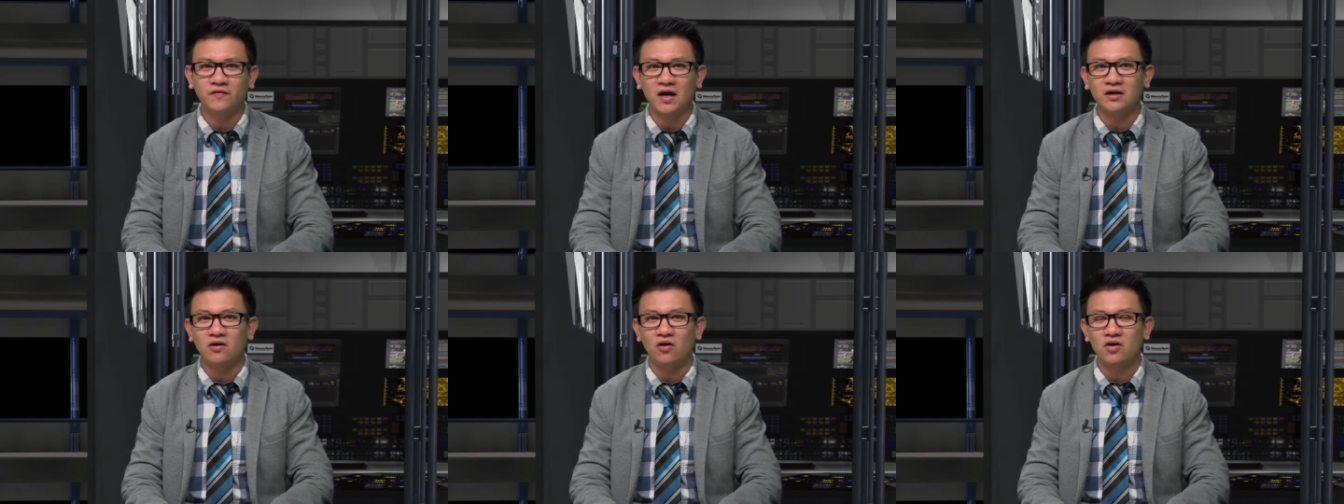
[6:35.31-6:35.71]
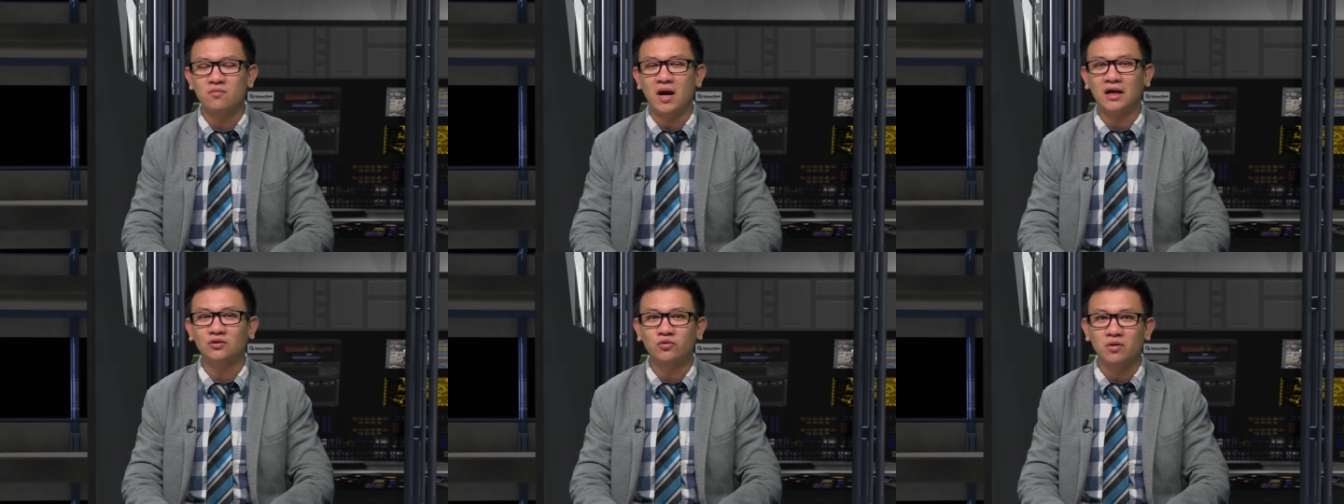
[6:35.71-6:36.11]
phản đối
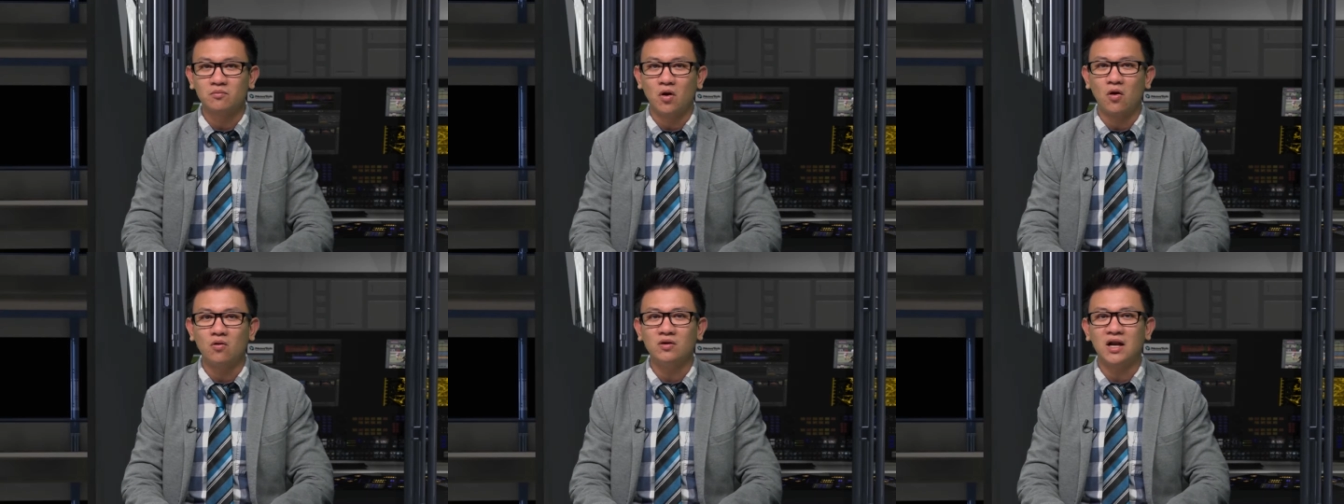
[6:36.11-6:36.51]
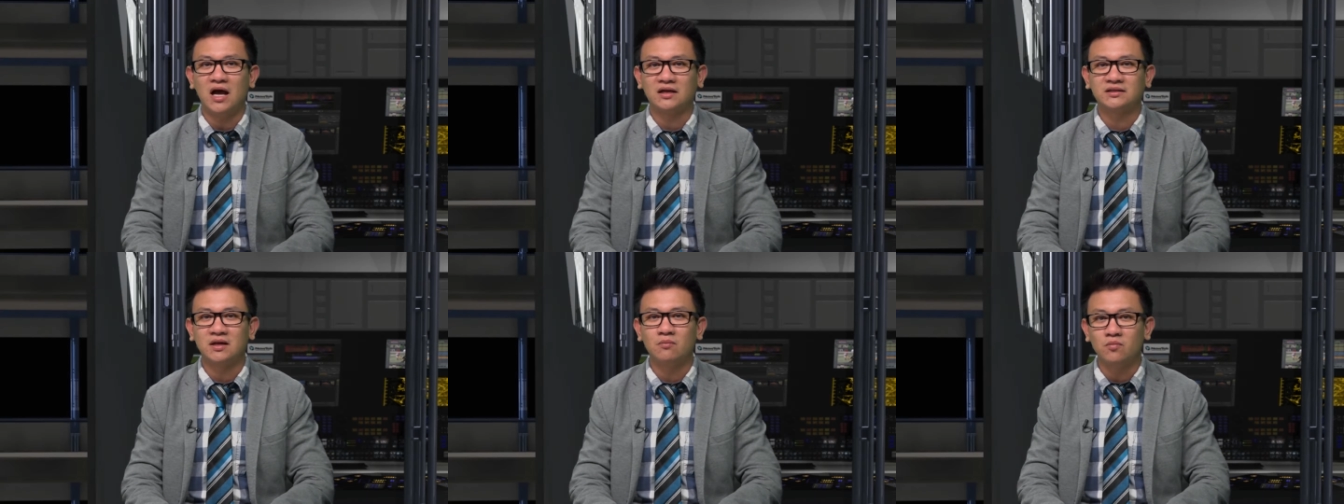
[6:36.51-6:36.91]
bản tuyên bố
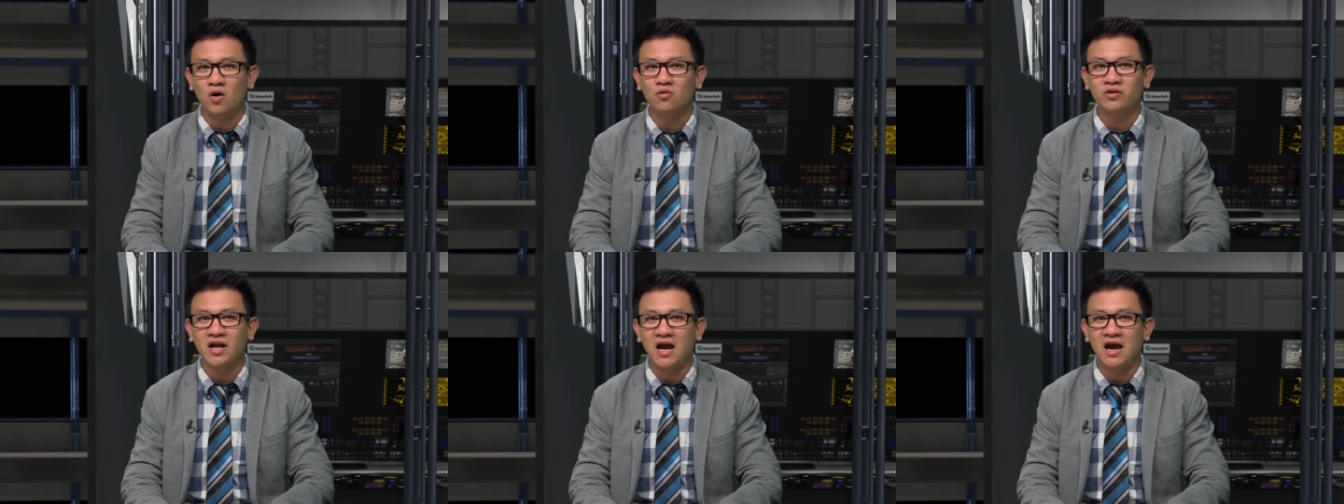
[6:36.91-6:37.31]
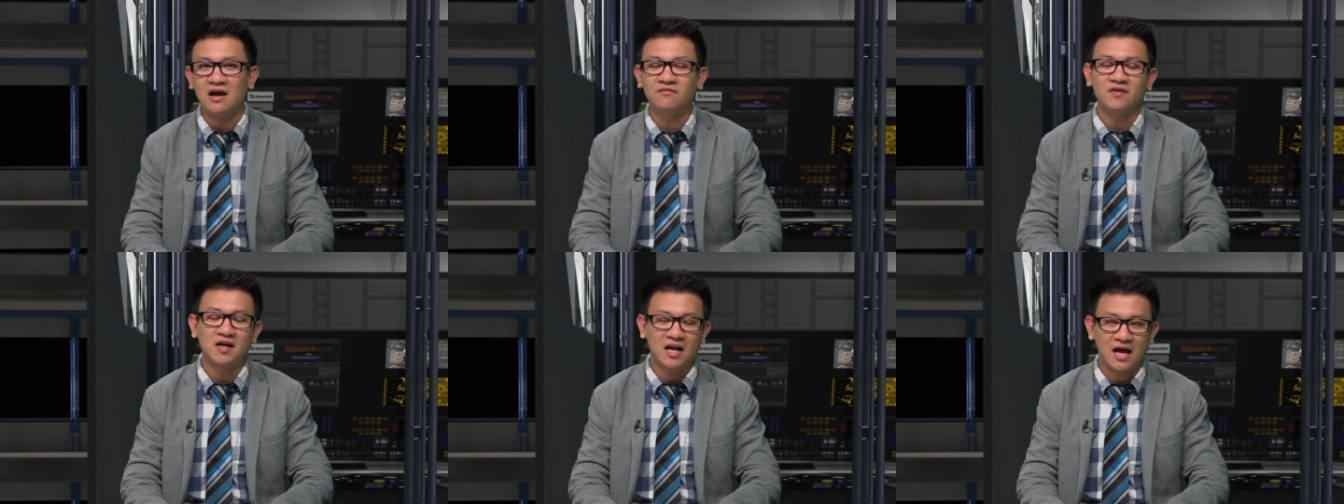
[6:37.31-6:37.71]
là Cambodia
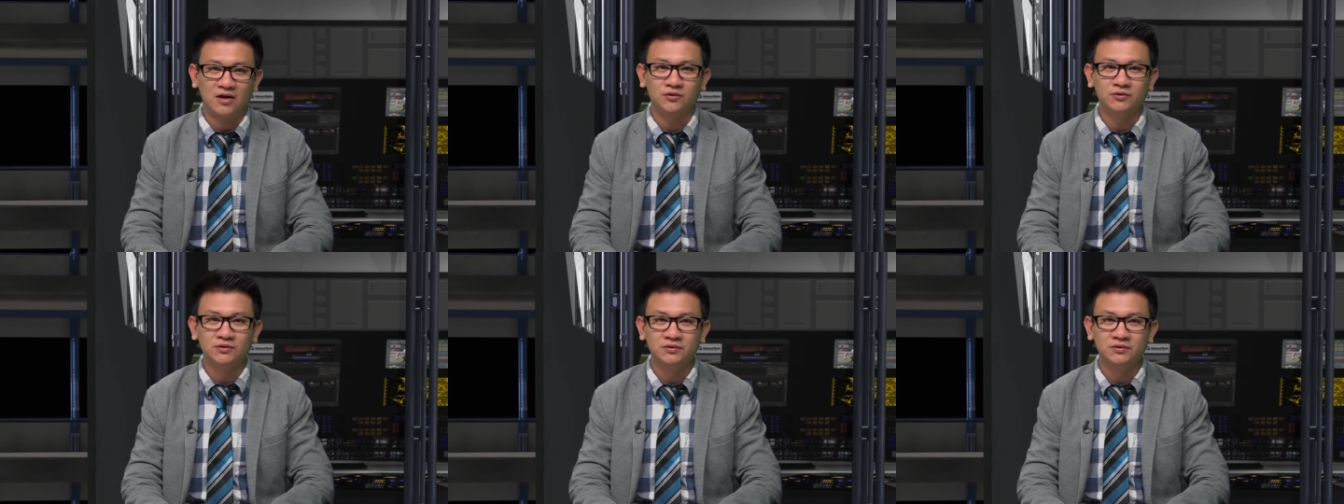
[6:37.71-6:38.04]
và Lào.